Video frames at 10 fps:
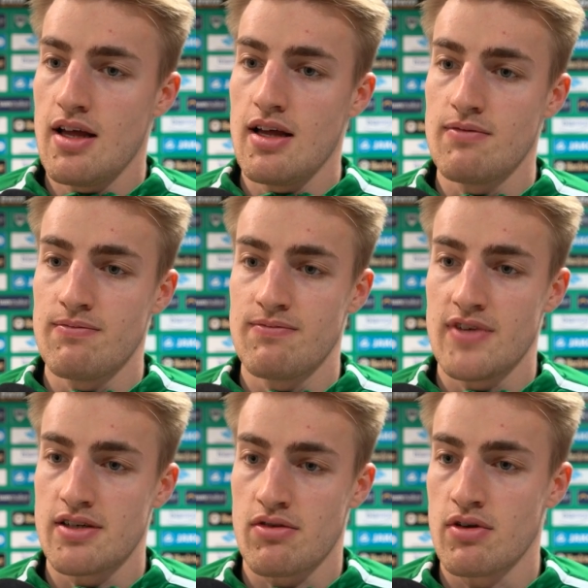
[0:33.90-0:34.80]
ähm,
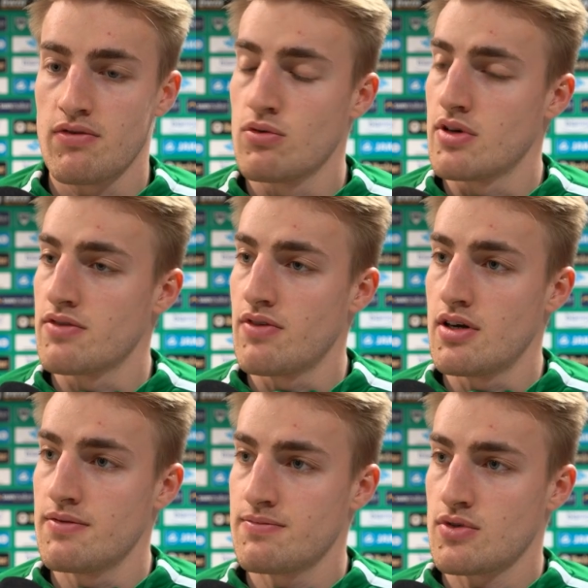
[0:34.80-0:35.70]
welches unter Flutlicht
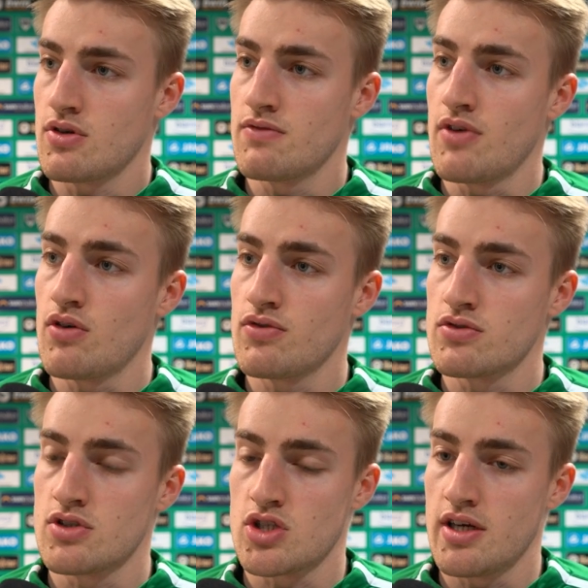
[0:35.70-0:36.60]
war, konnten wir auch für
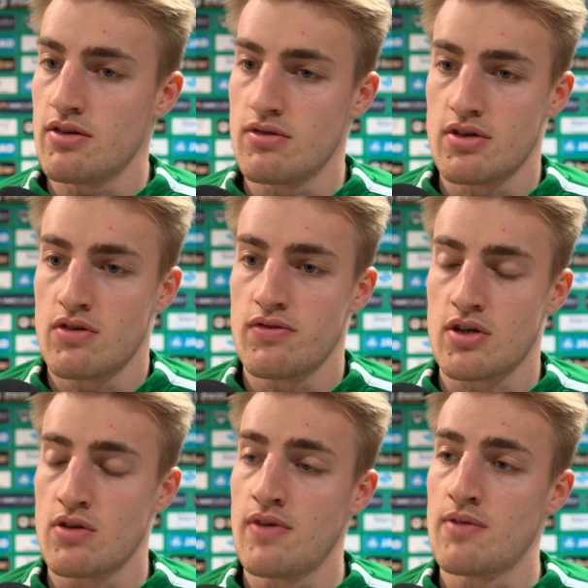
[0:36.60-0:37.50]
uns entscheiden und ich hoffe, da
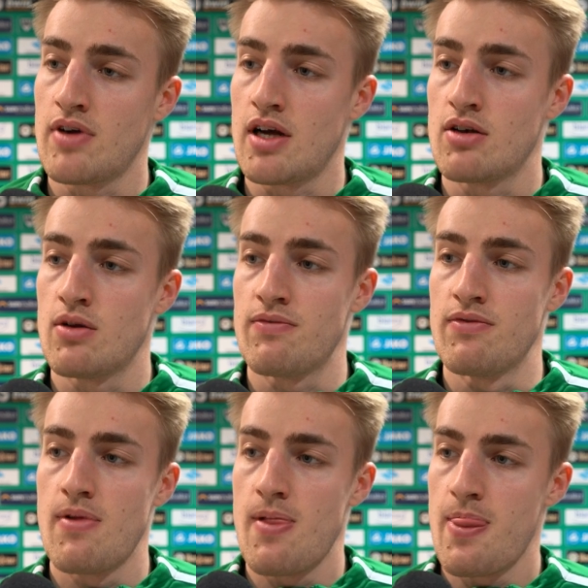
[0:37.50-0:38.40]
können wir einfach anknüpfen.